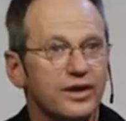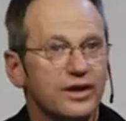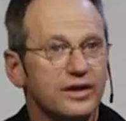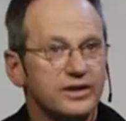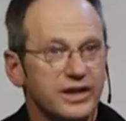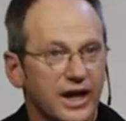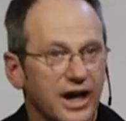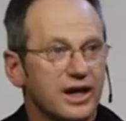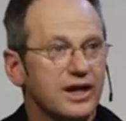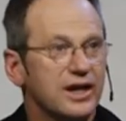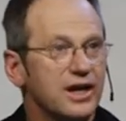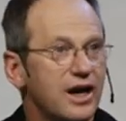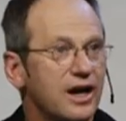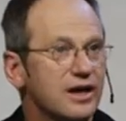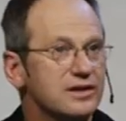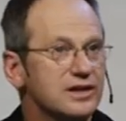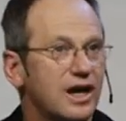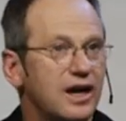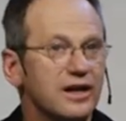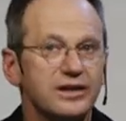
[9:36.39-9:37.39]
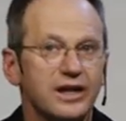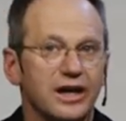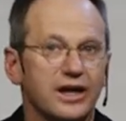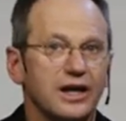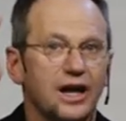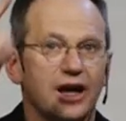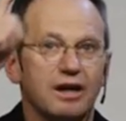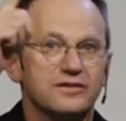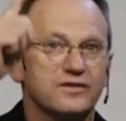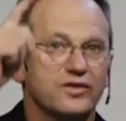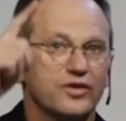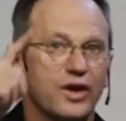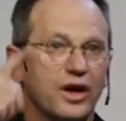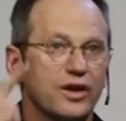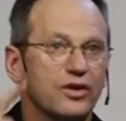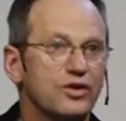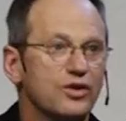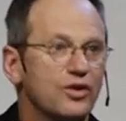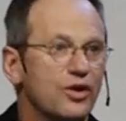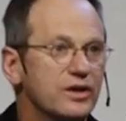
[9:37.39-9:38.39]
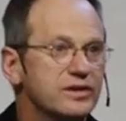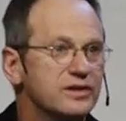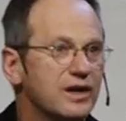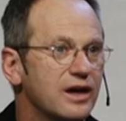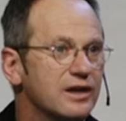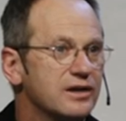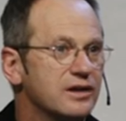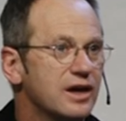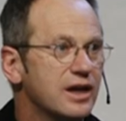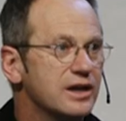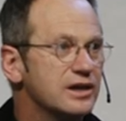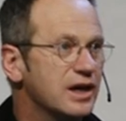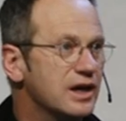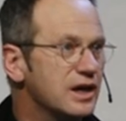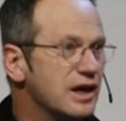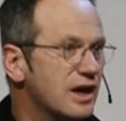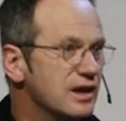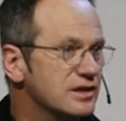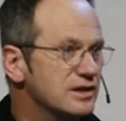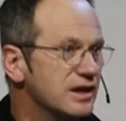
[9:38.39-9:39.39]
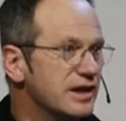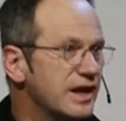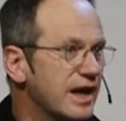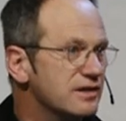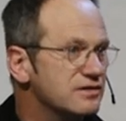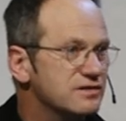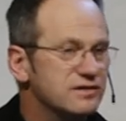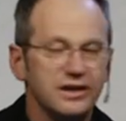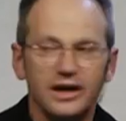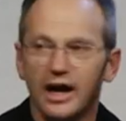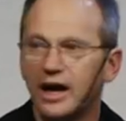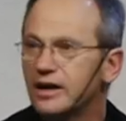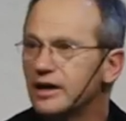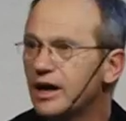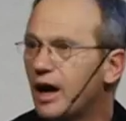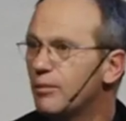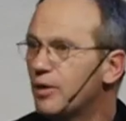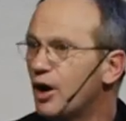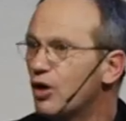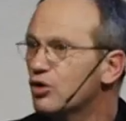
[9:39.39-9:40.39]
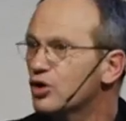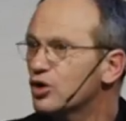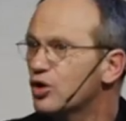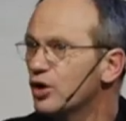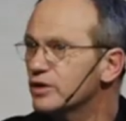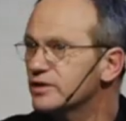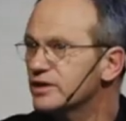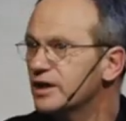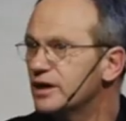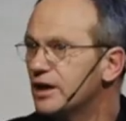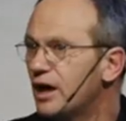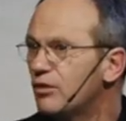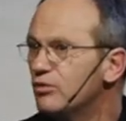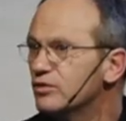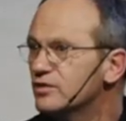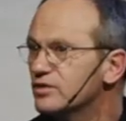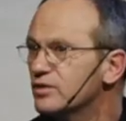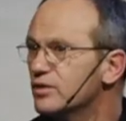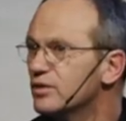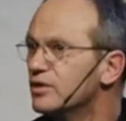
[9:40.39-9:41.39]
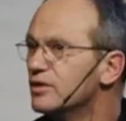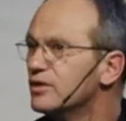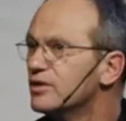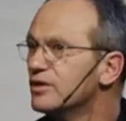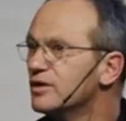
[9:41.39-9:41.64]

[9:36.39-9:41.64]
Der klagt an, der klagt sogar noch Gott an. Der klagt den Nächsten an, aber auch Gott genauso.